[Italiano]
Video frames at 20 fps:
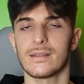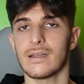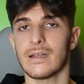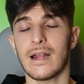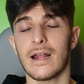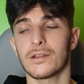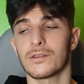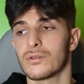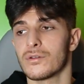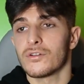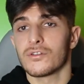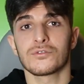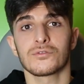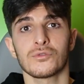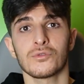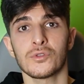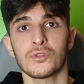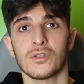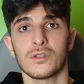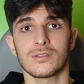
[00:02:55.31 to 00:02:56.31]
che tra l'altro lo
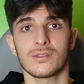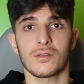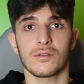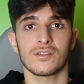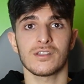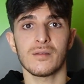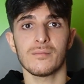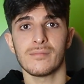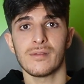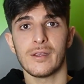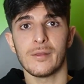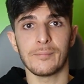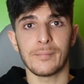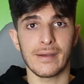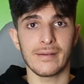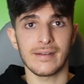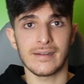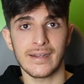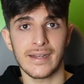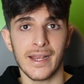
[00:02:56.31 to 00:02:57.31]
studio è stato sempre in
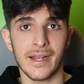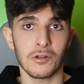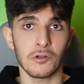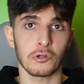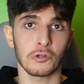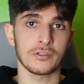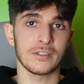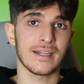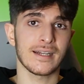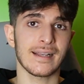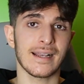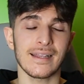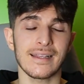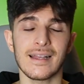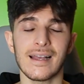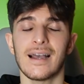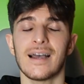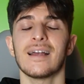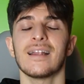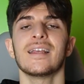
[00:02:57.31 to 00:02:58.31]
parallelo con il
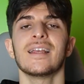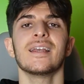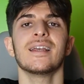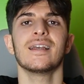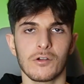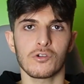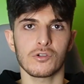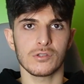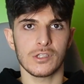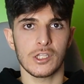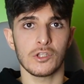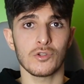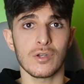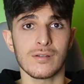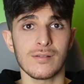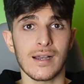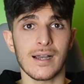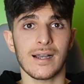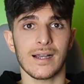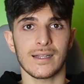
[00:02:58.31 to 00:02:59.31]
canale e
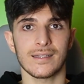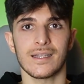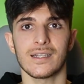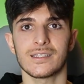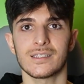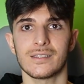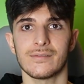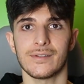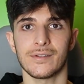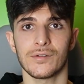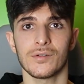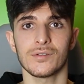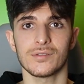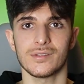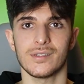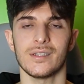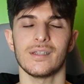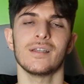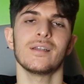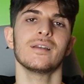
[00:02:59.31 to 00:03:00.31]
continuerà ad essere
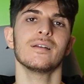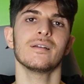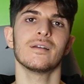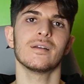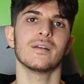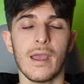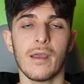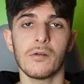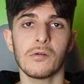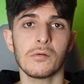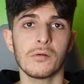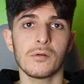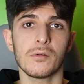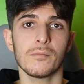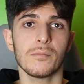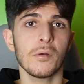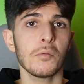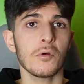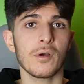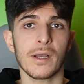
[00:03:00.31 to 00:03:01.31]
così, ero
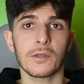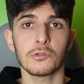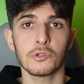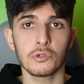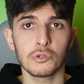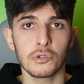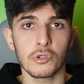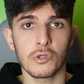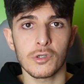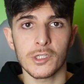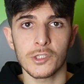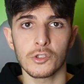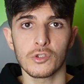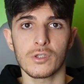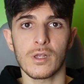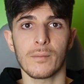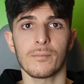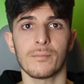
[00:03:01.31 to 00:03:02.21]
proprio caduto in un